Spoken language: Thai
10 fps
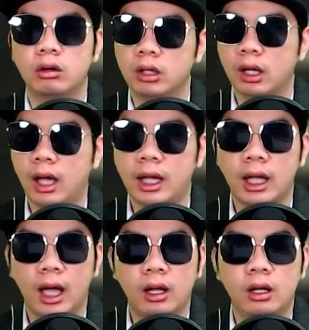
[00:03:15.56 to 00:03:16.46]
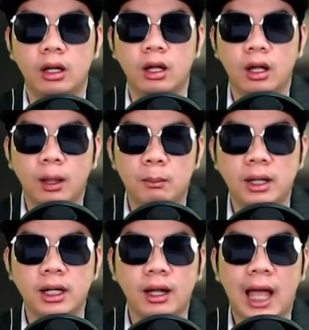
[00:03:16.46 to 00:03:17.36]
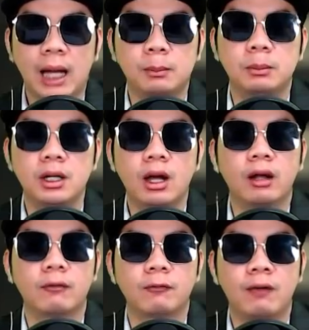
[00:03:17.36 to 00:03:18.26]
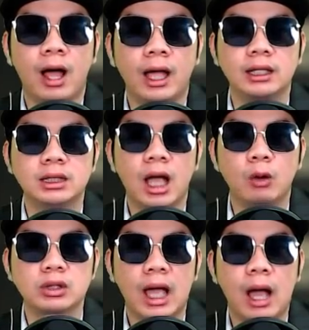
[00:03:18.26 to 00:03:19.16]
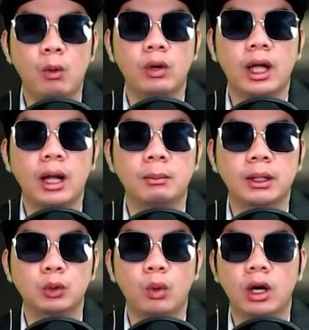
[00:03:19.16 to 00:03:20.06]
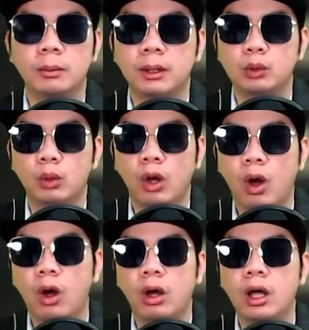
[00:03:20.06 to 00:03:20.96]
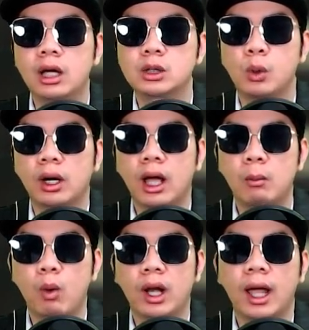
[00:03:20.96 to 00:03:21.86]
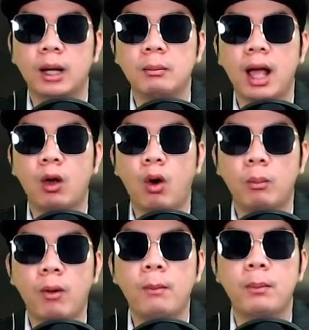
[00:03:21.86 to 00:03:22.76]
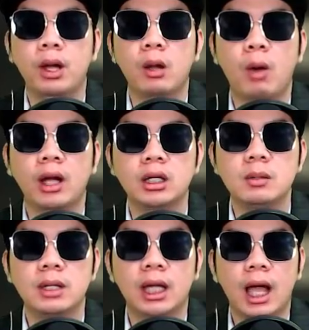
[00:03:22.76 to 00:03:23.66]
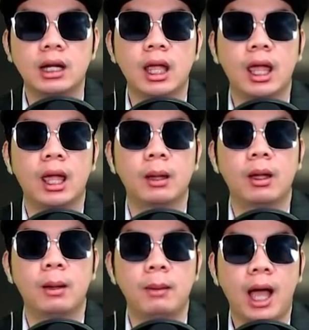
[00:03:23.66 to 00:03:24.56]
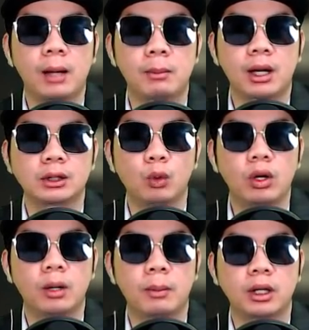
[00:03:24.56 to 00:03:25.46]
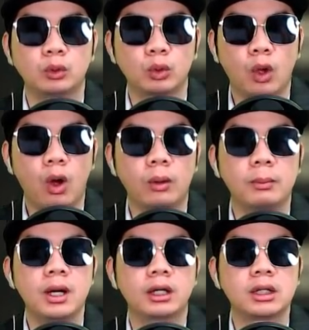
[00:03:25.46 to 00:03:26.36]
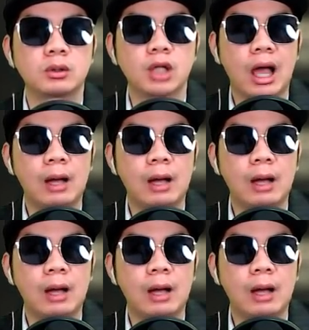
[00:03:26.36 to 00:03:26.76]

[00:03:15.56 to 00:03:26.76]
ใครอะบรรยากาศเพื่อนฝ่ายเจ้าสาวกั้นประตูเงินประตูทองส่วนขบวนขันหมากของป๊อประหว่างที่มีการแห่ผ่านประตูเงินประตูทองเพื่อนเจ้าสาว